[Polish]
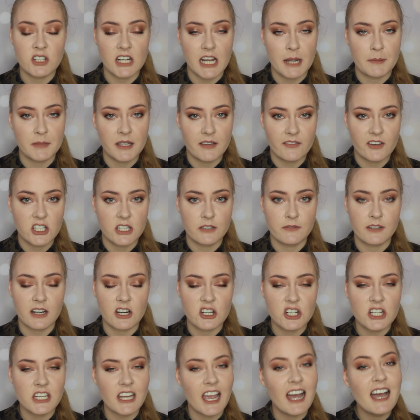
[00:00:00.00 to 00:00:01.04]
czekam na Wasze
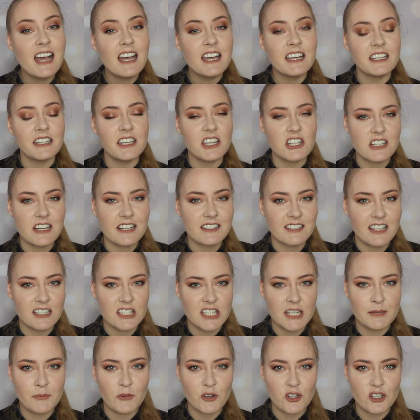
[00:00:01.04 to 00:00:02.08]
wrażenia i jeśli
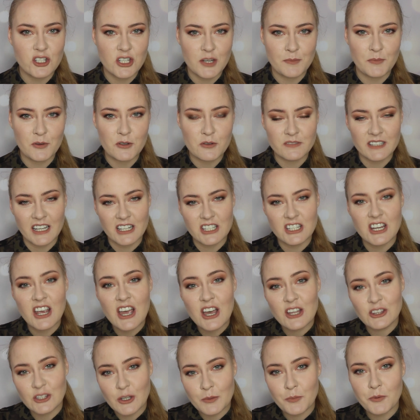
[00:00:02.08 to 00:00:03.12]
chcecie, możecie porównać
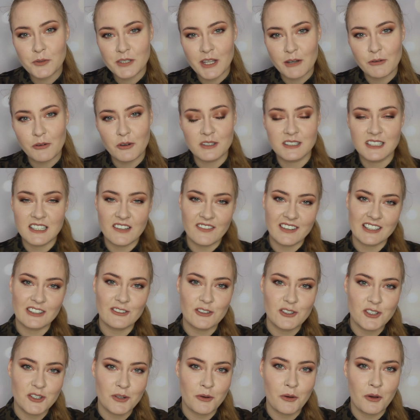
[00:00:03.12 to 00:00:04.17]
to pudełko z
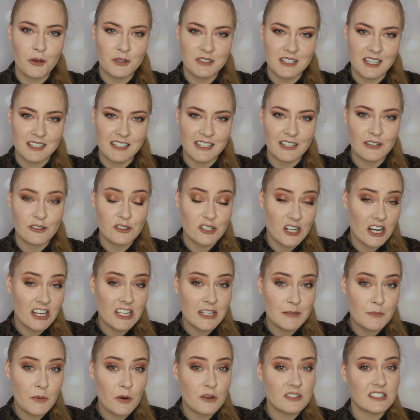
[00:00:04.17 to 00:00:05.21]
zawartością ostatniego
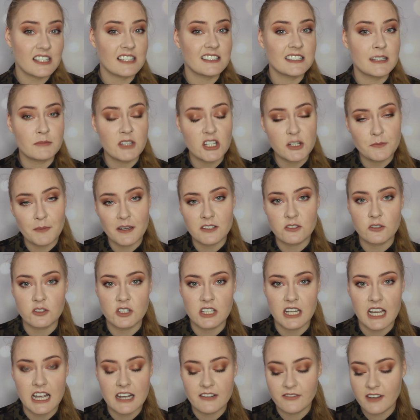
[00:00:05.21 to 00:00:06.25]
Shiny Boxa. Jestem też bardzo
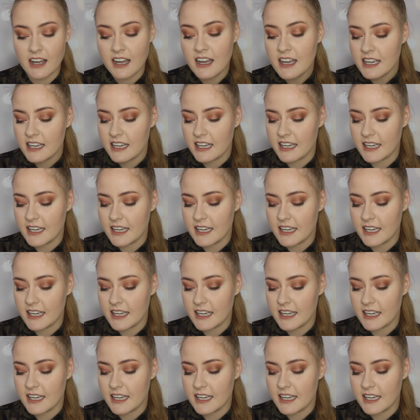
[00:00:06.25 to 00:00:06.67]
ciekawa,